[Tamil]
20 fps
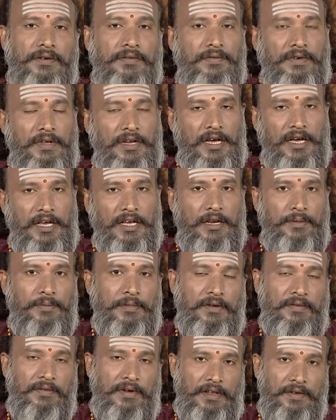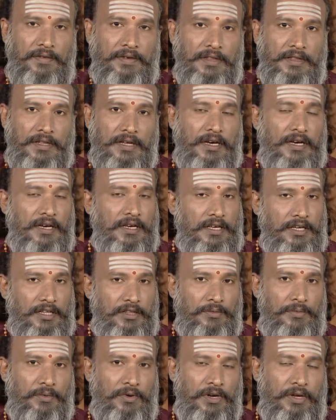விழா எலும்பில் வழி வந்தால்
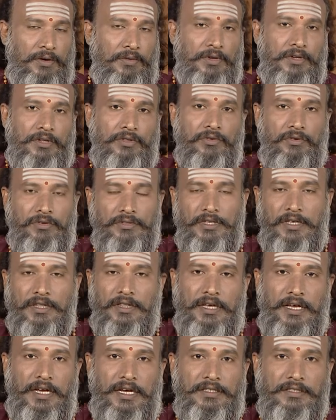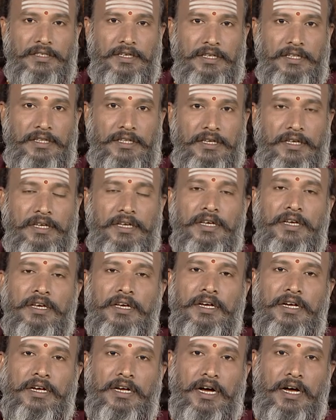இதுபோல் ஒரு தோசை தயார் செய்து
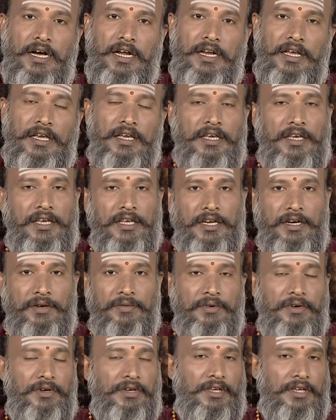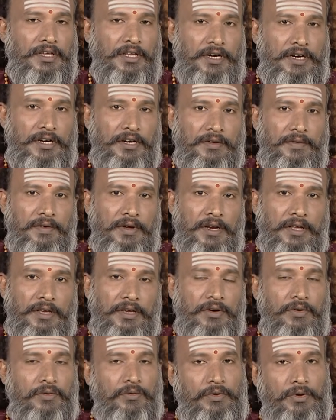காலை இரவு இரண்டு
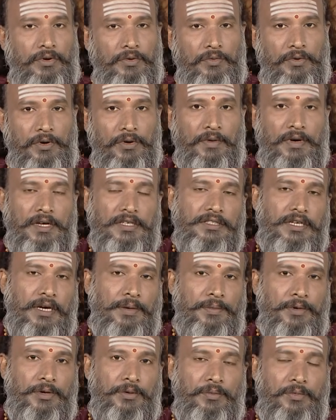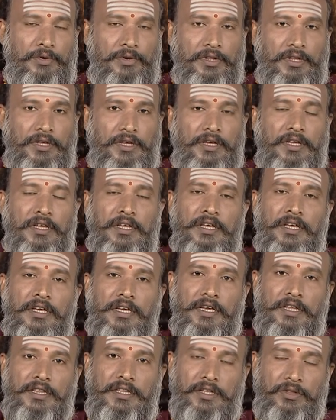வேளையும் ஒரு உணவாக சாப்பிடும் பொழுது
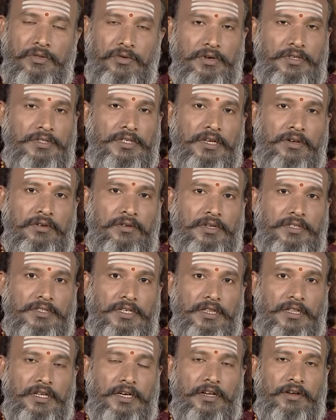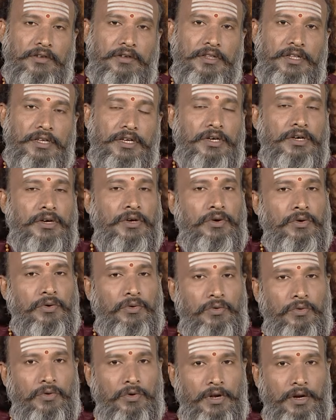இந்த தோசையில் உள்ள சத்துக்கள் வந்து
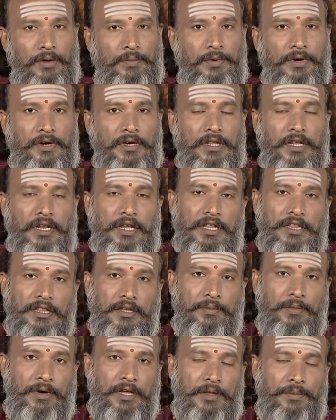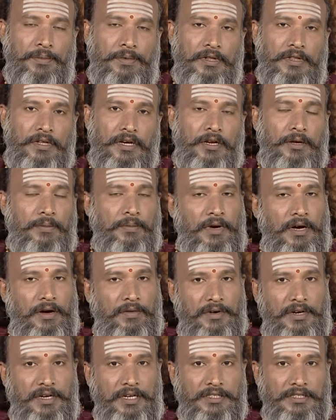குடல் பகுதியில் எந்த பாதிப்பு இருந்தாலும்
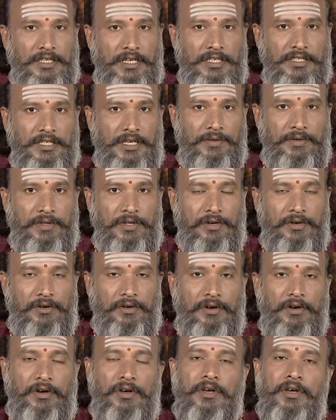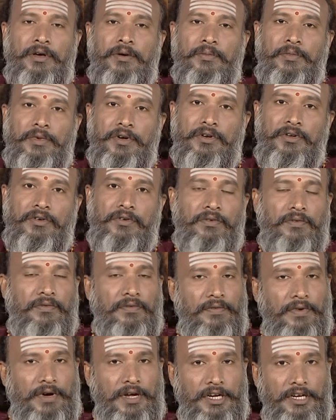அவற்றை சரி செய்வதற்கும் மற்றும்
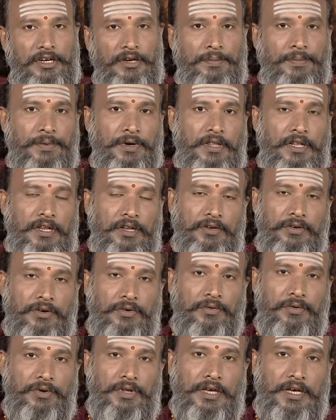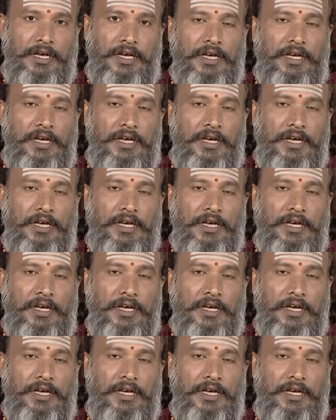வயிற்று பகுதியில் இருக்கக்கூடிய